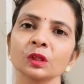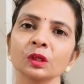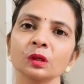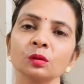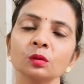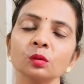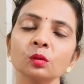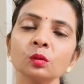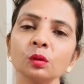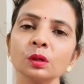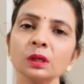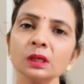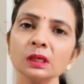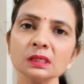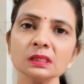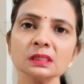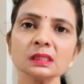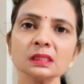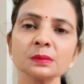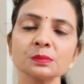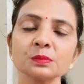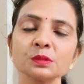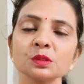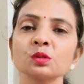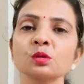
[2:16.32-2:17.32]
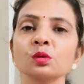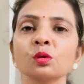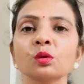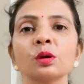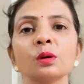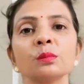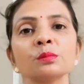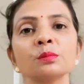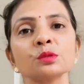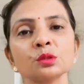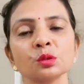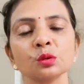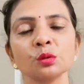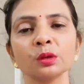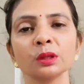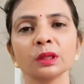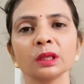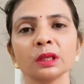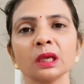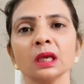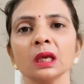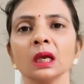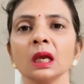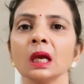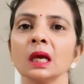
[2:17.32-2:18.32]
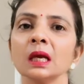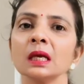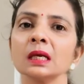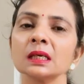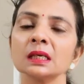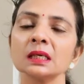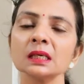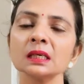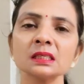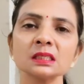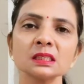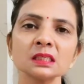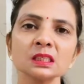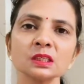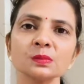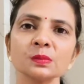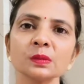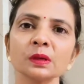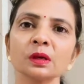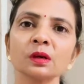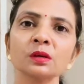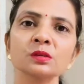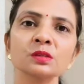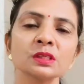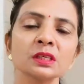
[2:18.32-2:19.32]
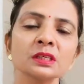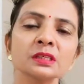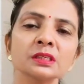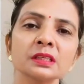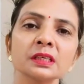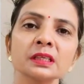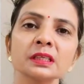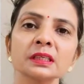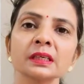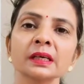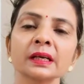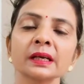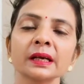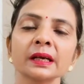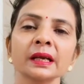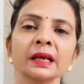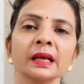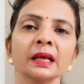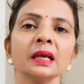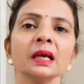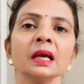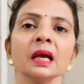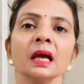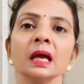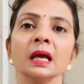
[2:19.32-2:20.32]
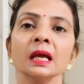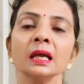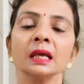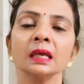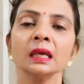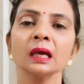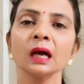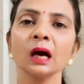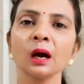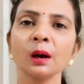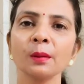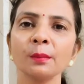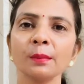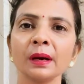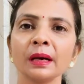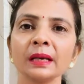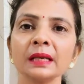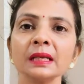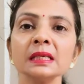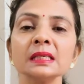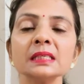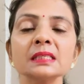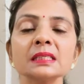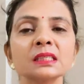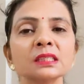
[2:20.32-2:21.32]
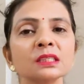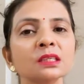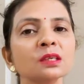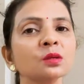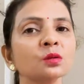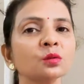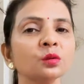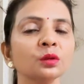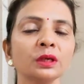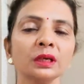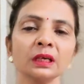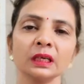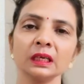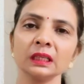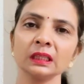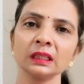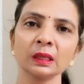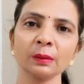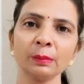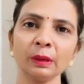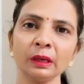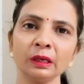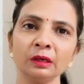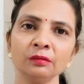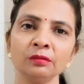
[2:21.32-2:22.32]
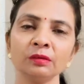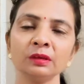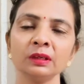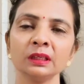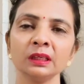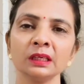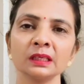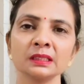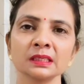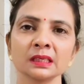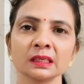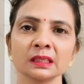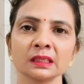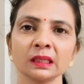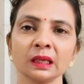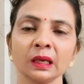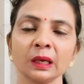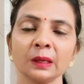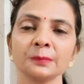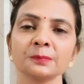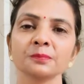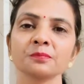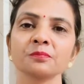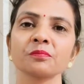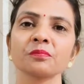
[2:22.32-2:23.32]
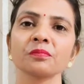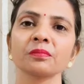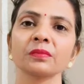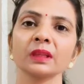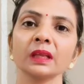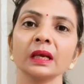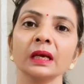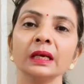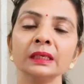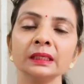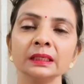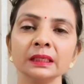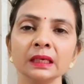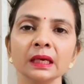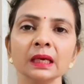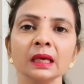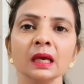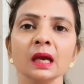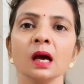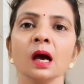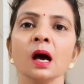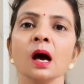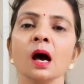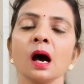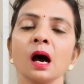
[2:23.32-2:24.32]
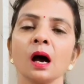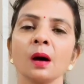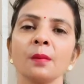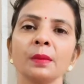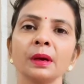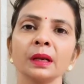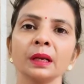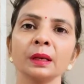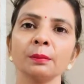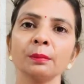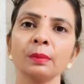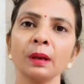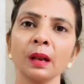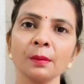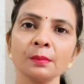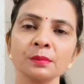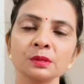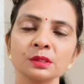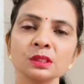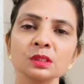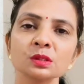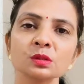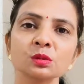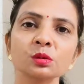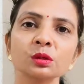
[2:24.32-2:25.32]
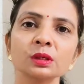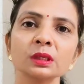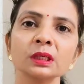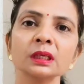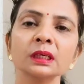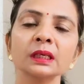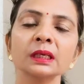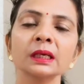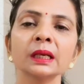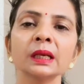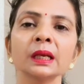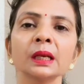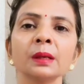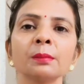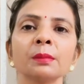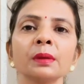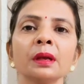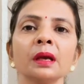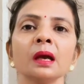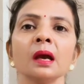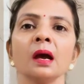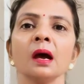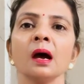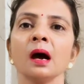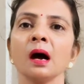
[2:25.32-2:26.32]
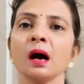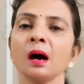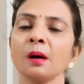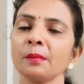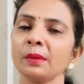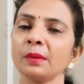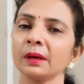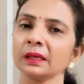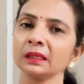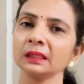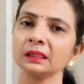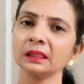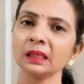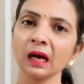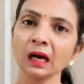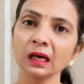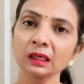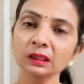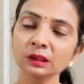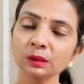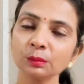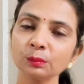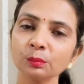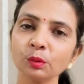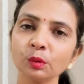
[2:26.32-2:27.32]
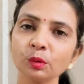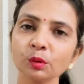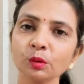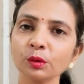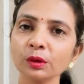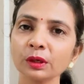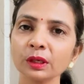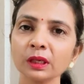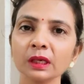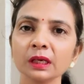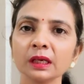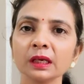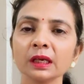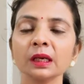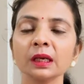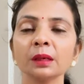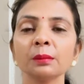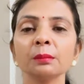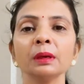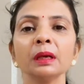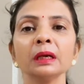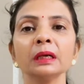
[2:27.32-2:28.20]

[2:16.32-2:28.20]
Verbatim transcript: तो इन सब चीजों को हम छोड़ के किस चीज पे कंसंट्रेट कर रहे हैं कि हमारी स्किन को ये कितना बेनिफिट दे सकता है ये हमारे ब्लैमिशेस को ठीक करने में हमारे दाग धब्बों को ठीक करने में